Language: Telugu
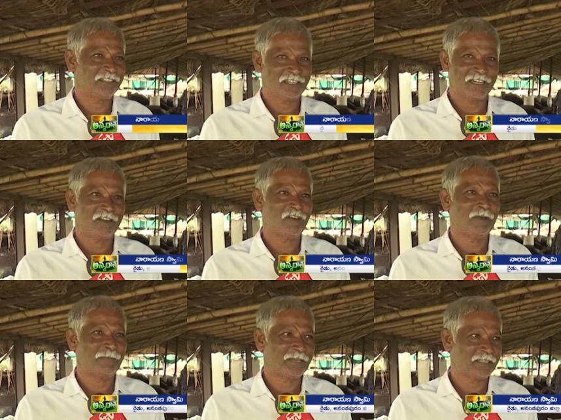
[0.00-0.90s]
చిన్నగా
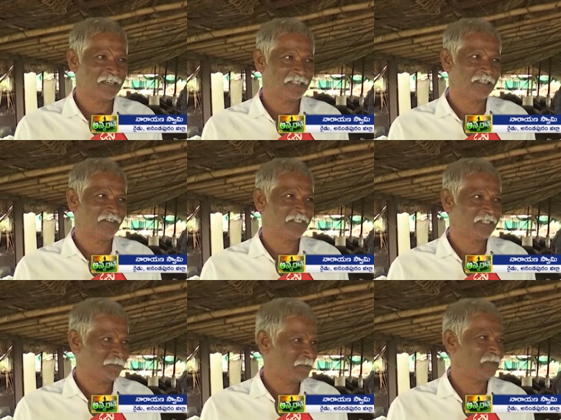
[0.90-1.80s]
డెవలప్ అవుతా అయితే వచ్చి
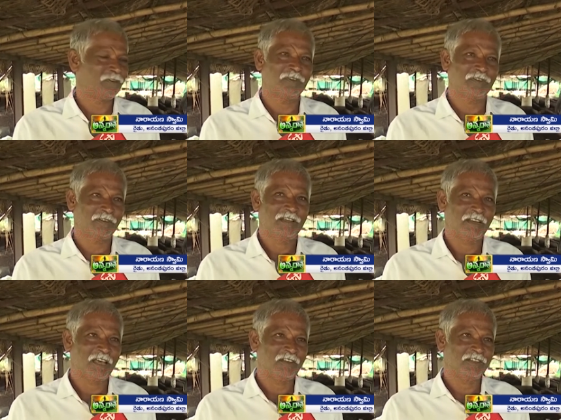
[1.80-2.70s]
ఇప్పుడు
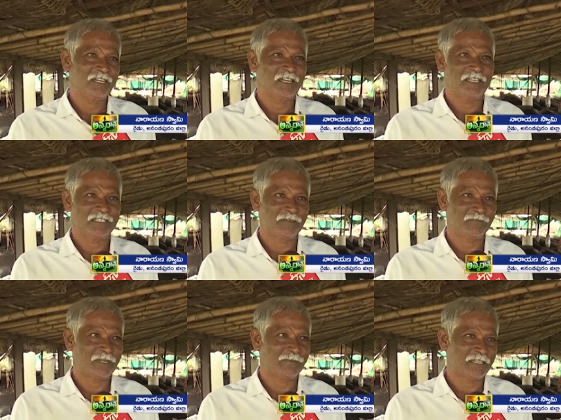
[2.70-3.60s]
నాలుగు షెడ్లు వేసాం
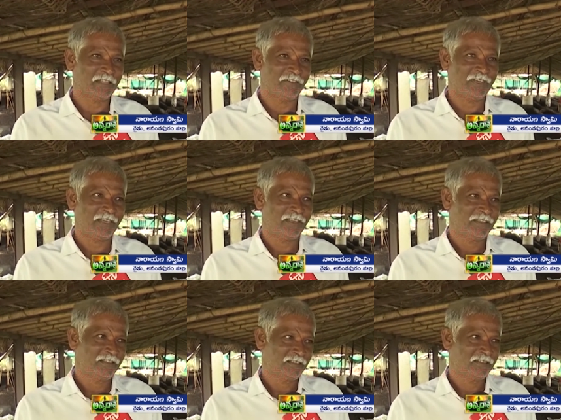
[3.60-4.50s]
సార్ పెద్దవి
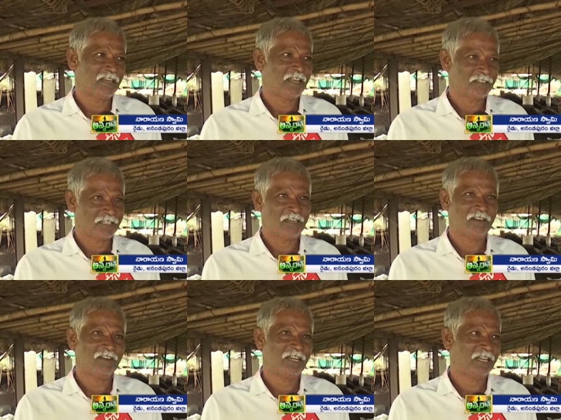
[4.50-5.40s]
నాలుగు
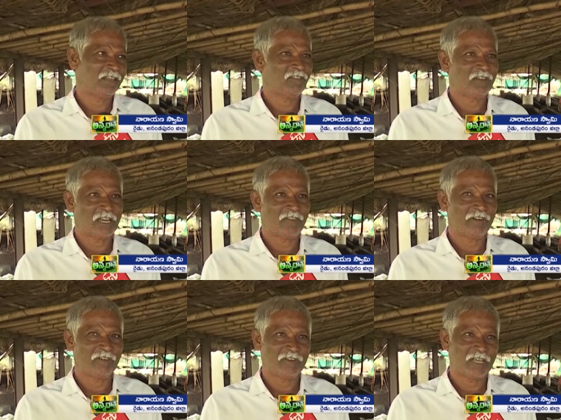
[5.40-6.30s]
షెడ్లలో నెలకి ఒక నలభై
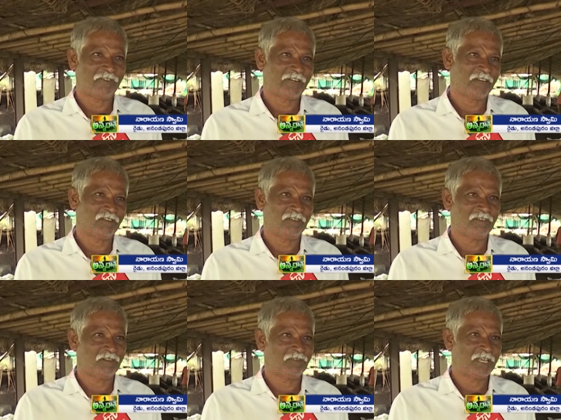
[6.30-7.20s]
నుండి యాభై టన్నులు
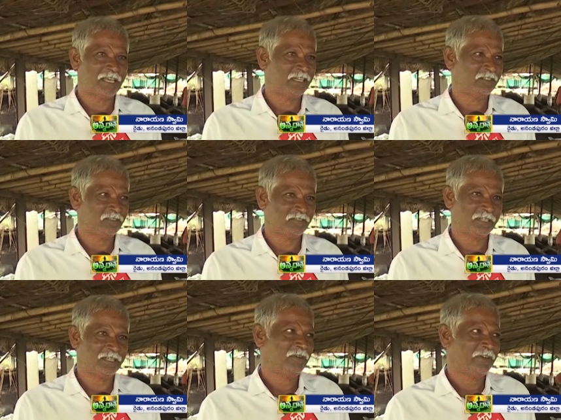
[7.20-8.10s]
ఎరువు తయారవుతుంది
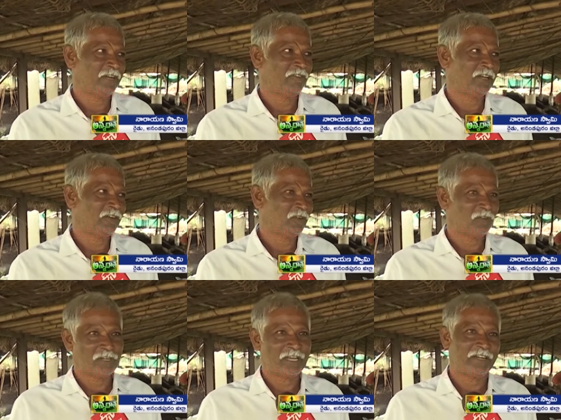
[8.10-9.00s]
సార్ రెండు వేల రెండు
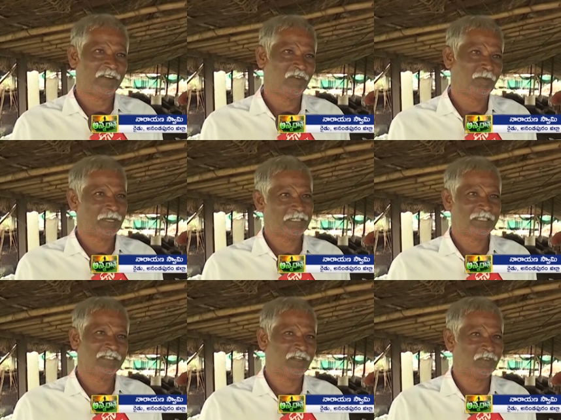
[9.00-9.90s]
నుండి కంటిన్యూ
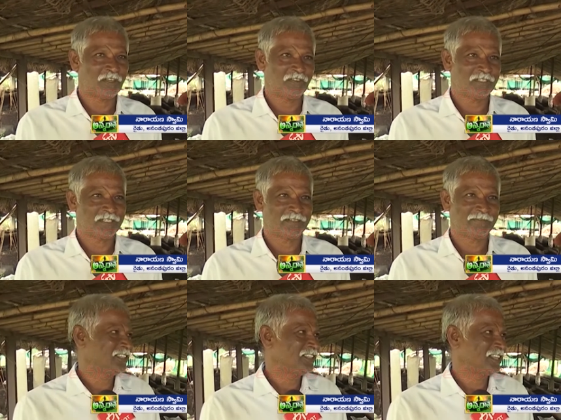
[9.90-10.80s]
ప్యాసేజ్ జరుగుతూ ఉంది సార్
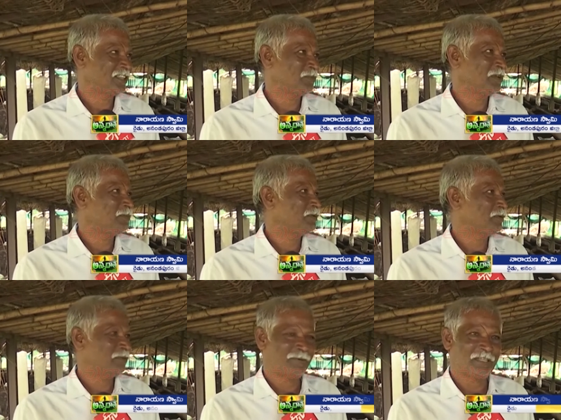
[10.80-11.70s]
దాదాపుగా ఇప్పుడు
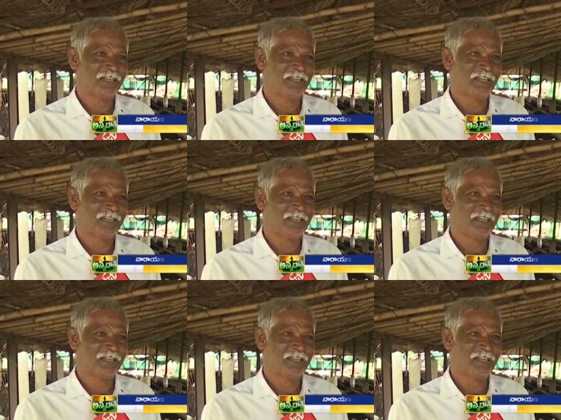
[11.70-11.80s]
పది